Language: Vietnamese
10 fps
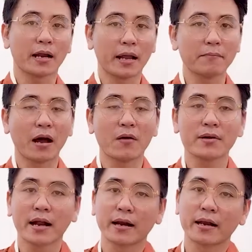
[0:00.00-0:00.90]
đảm bảo
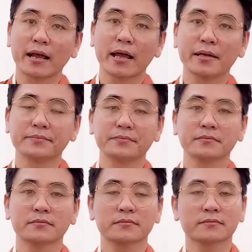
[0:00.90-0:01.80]
rằng là
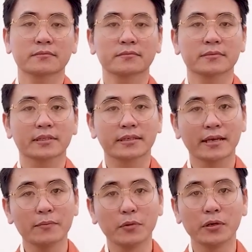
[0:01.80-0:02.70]

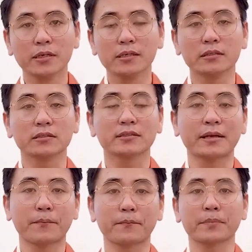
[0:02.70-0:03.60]
cái mùi hương
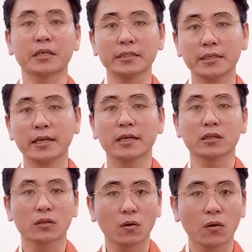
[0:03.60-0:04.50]
trầm tự nhiên
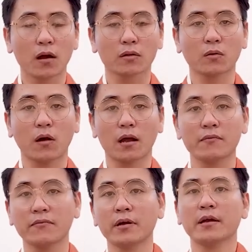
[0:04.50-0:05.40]
thoang thoảng
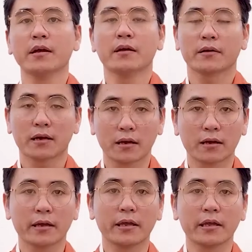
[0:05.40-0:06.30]
cực
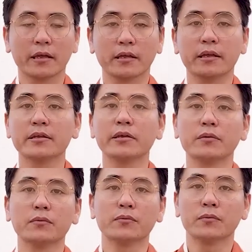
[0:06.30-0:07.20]
kỳ dễ
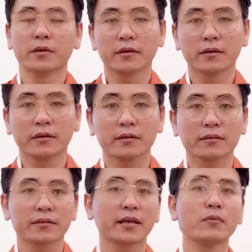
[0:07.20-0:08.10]
chịu
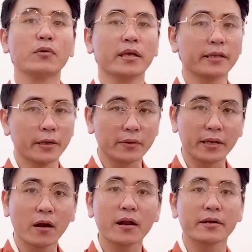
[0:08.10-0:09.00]
cái mùi dễ chịu thì
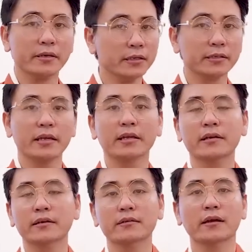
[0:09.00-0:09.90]
đó là đương nhiên
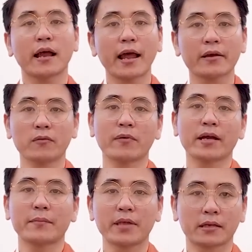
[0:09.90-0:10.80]
ai cũng phải
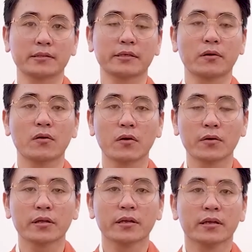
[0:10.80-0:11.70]
cảm nhận được điều đó rồi
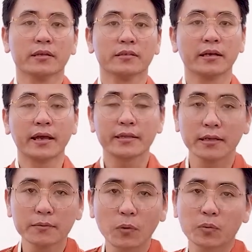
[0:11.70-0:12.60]
nhưng cái
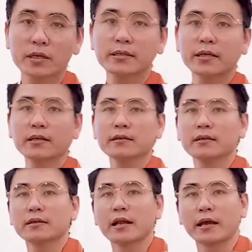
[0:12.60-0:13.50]
chính mục đích chính
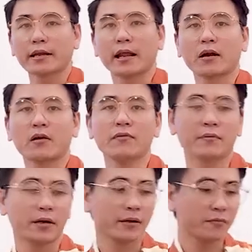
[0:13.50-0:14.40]
là kỹ năng nói về
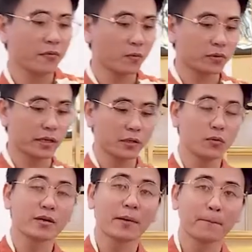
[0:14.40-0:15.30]
vấn đề phong thủy
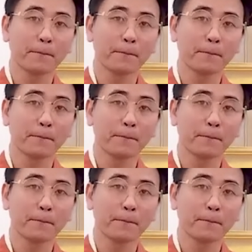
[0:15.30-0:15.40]
của trầm